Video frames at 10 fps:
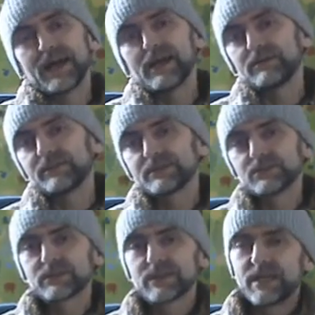Er
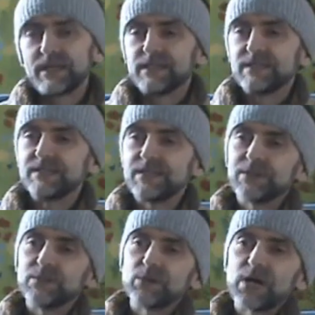versucht,
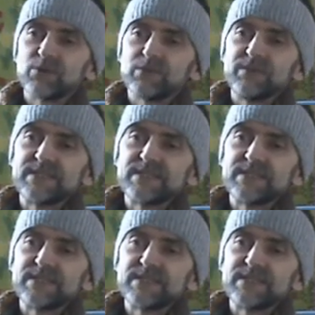sich nur auf die